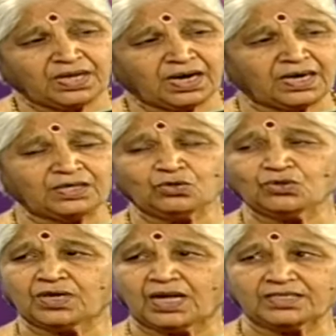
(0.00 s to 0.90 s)
ఎక్కడ
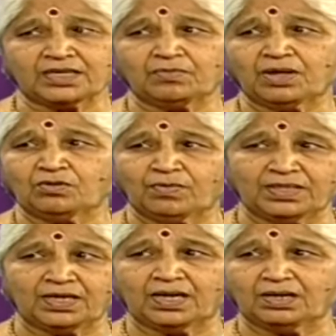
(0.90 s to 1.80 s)
చూసిన ఆశ్రమాలు
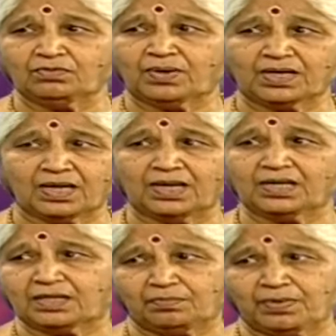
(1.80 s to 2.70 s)
మందిరాలు మఠాలే
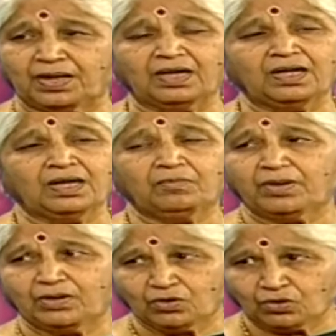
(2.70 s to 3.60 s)
తప్ప
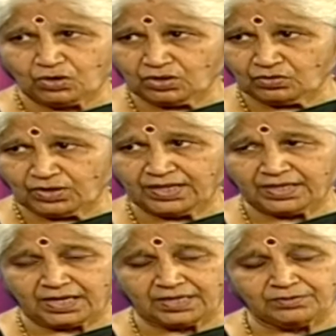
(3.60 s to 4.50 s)
మరి ఇంకొంటది
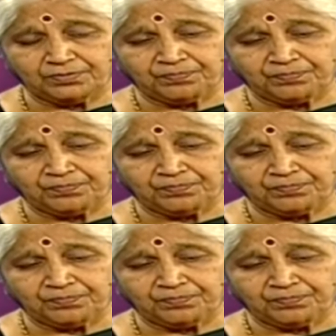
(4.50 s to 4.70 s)
ఉండేది కాదు